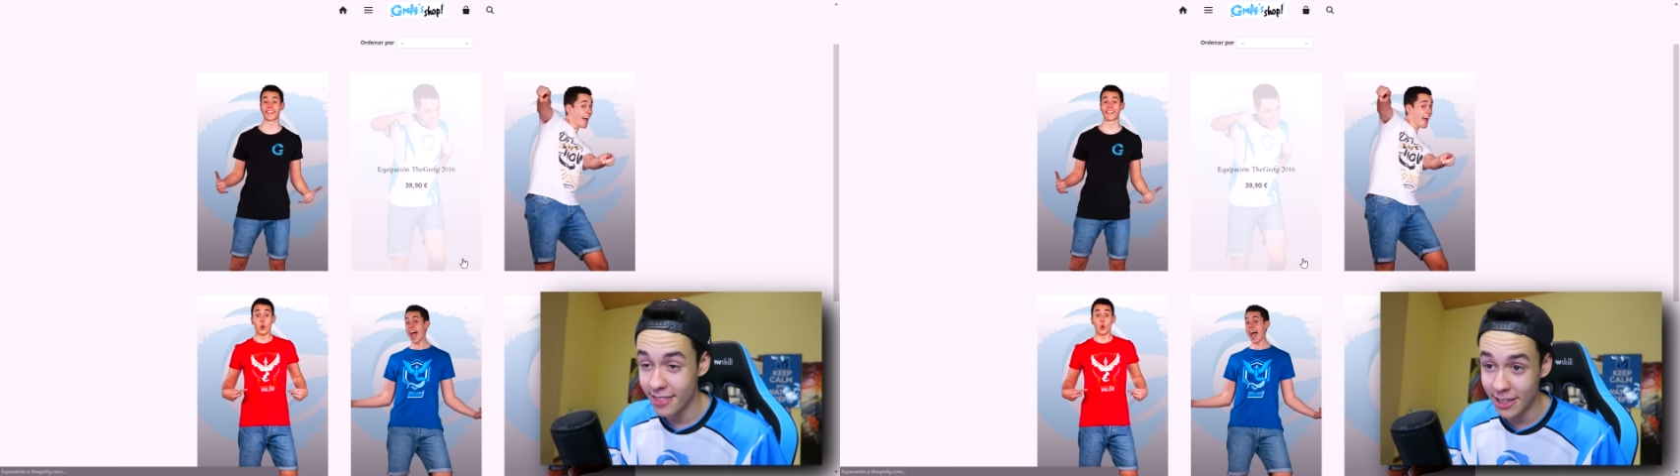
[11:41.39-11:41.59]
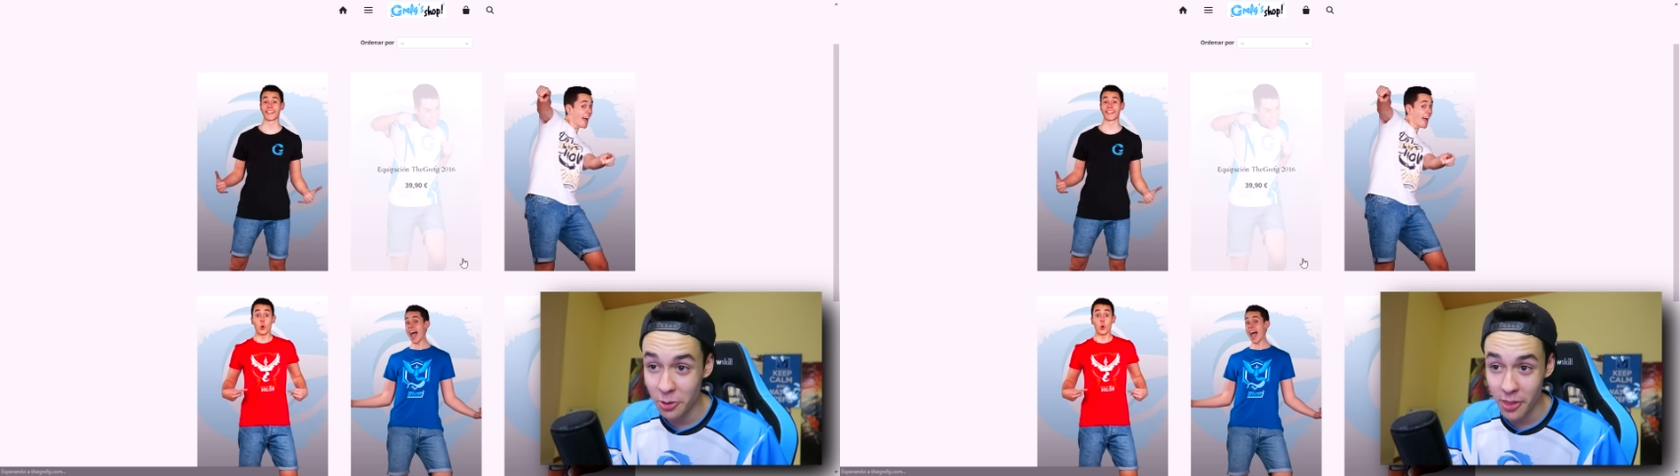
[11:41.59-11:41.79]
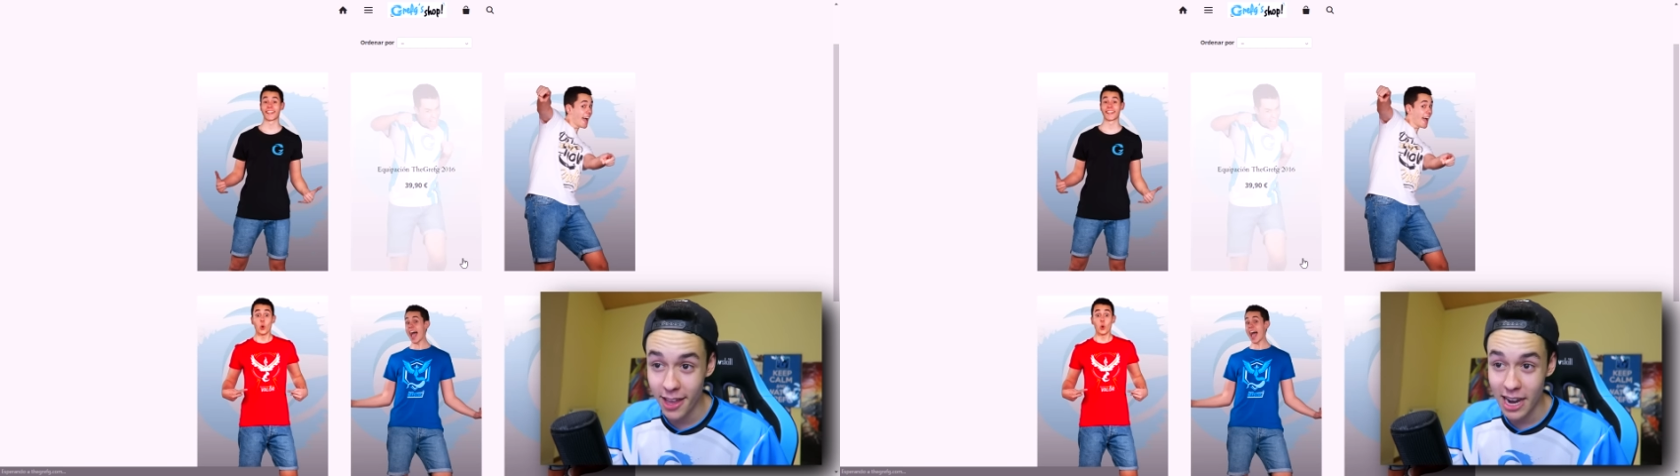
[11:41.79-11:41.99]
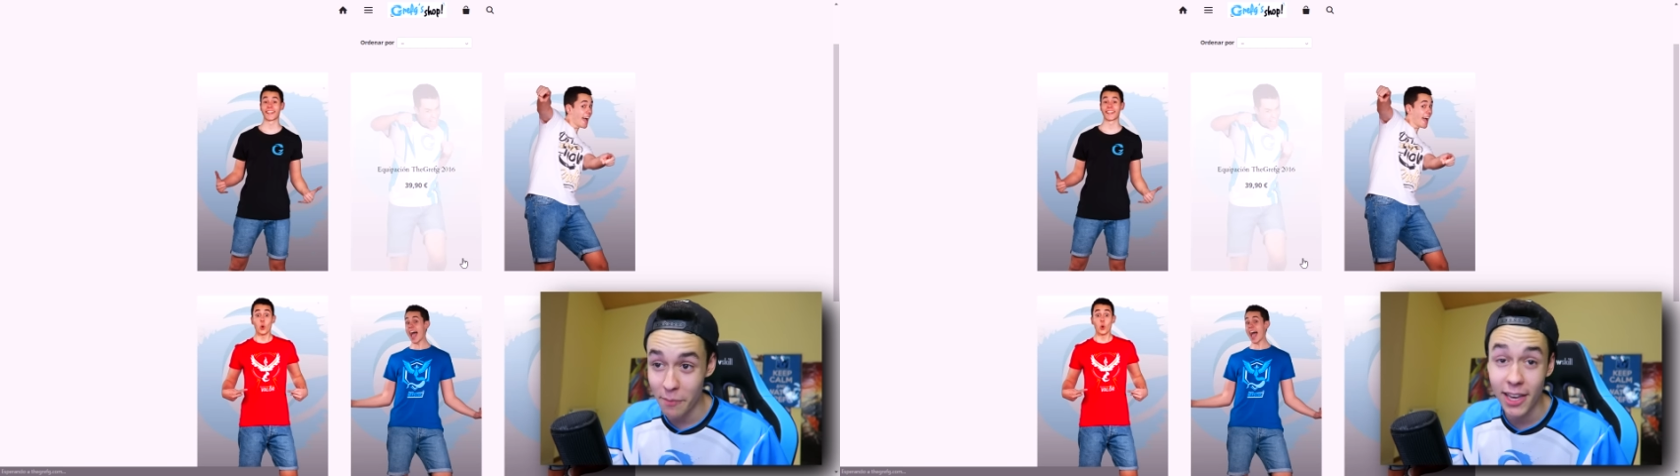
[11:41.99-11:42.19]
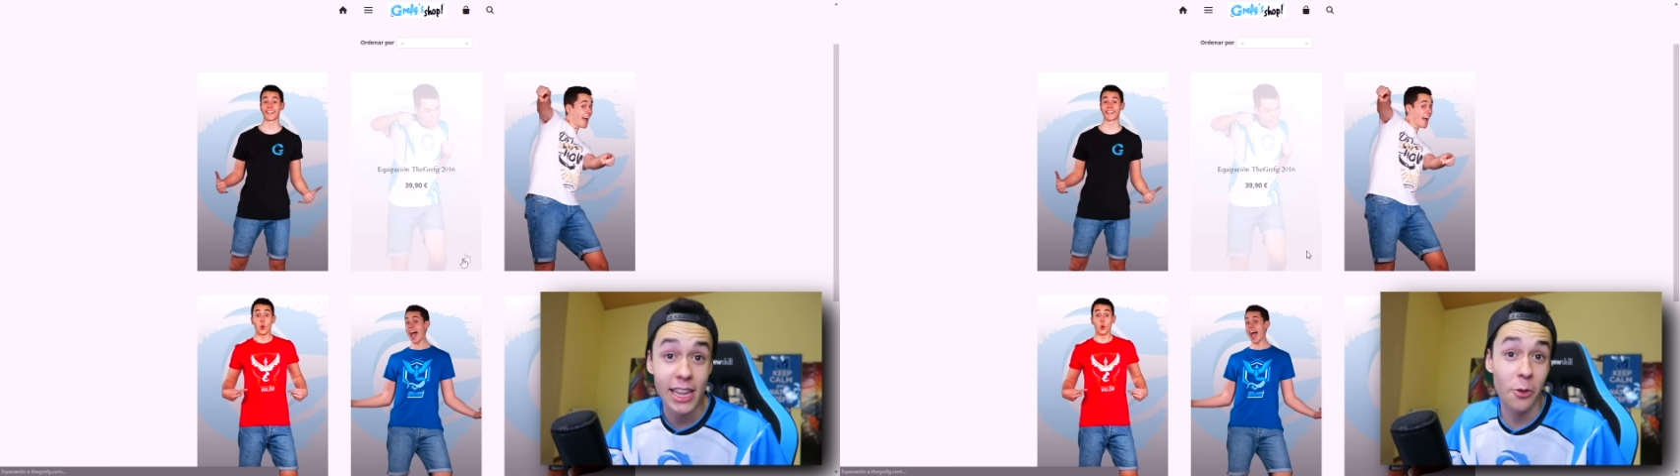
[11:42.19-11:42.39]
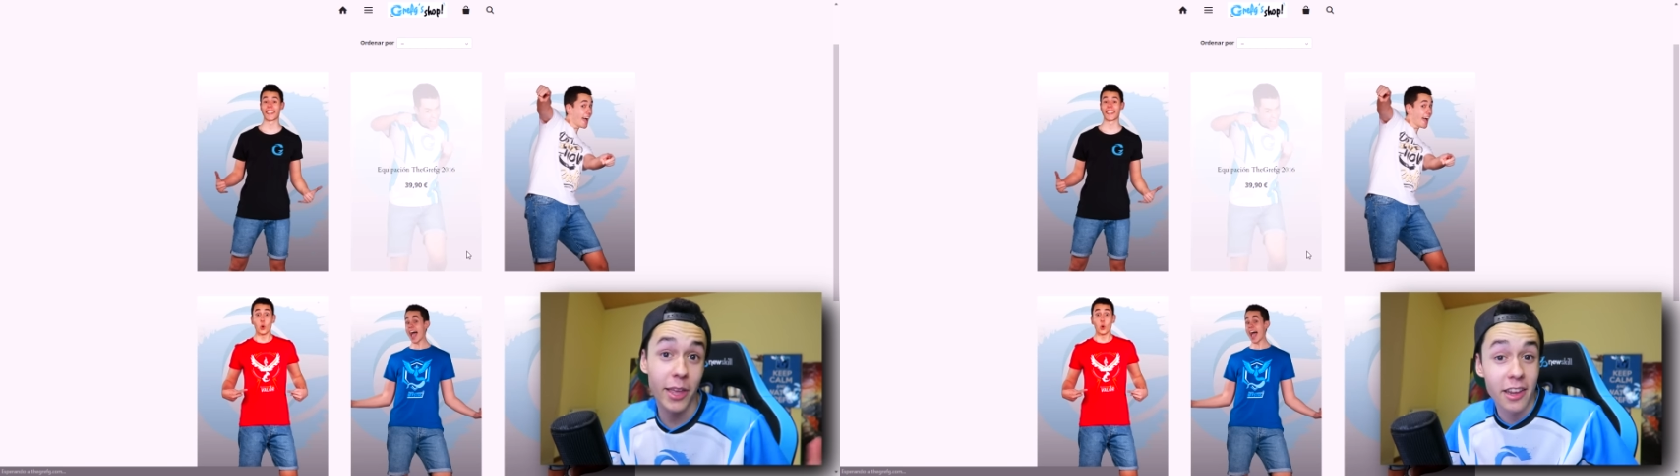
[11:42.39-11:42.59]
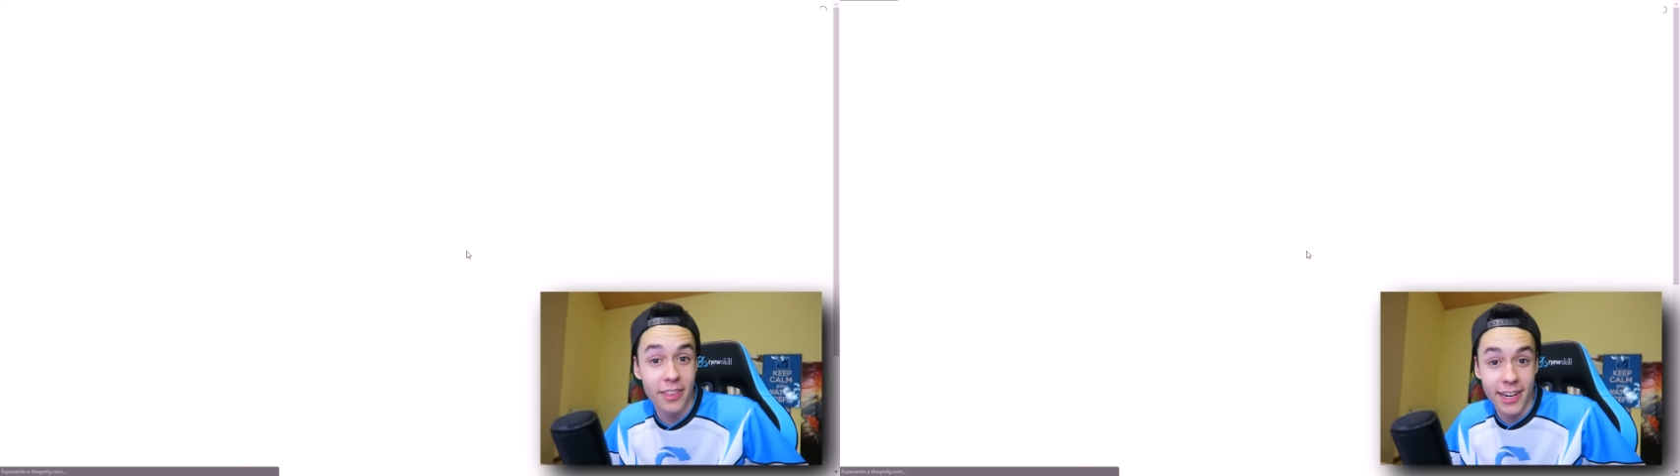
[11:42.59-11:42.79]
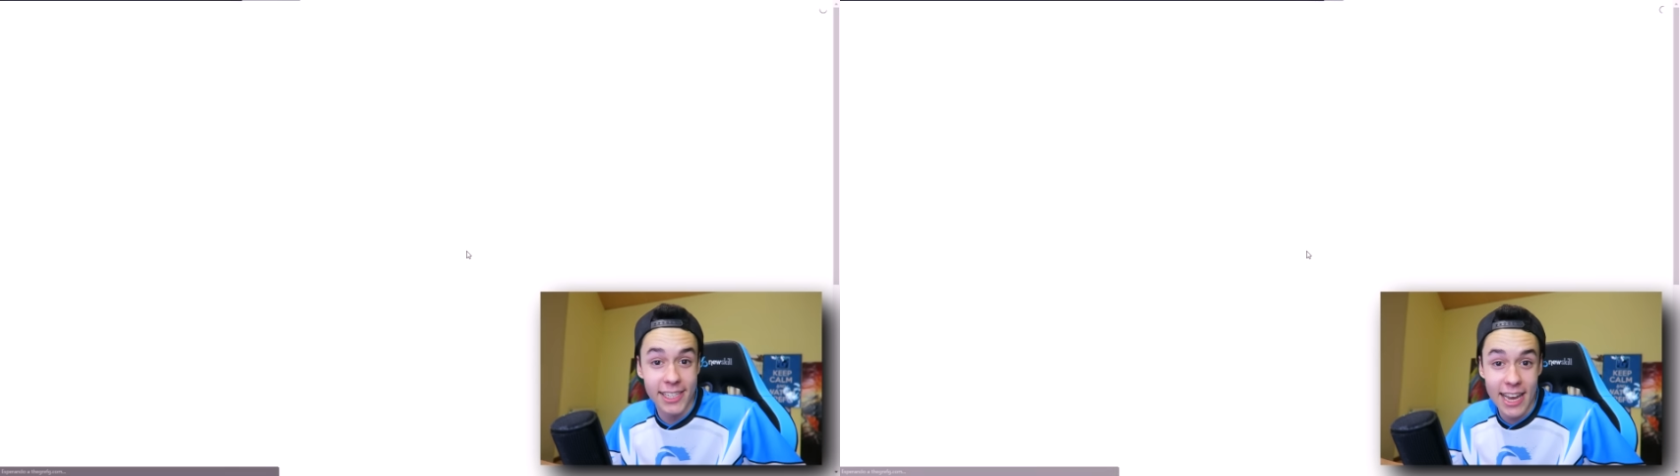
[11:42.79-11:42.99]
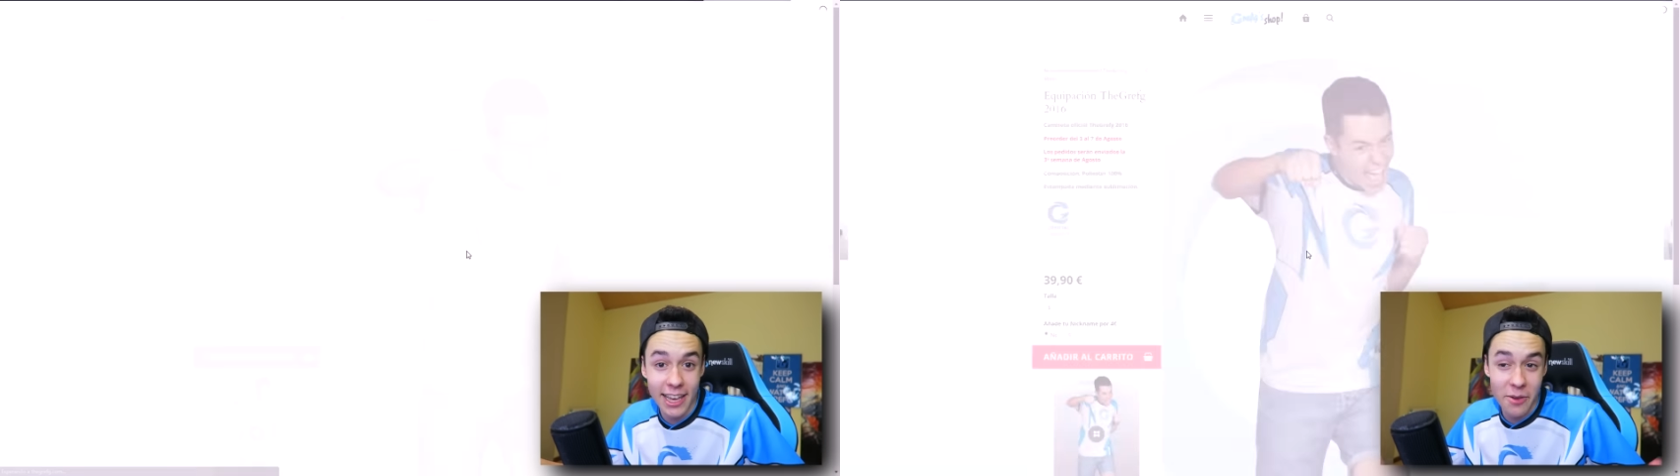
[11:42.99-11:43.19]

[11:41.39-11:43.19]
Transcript: de toda la página. No quiere decir que sea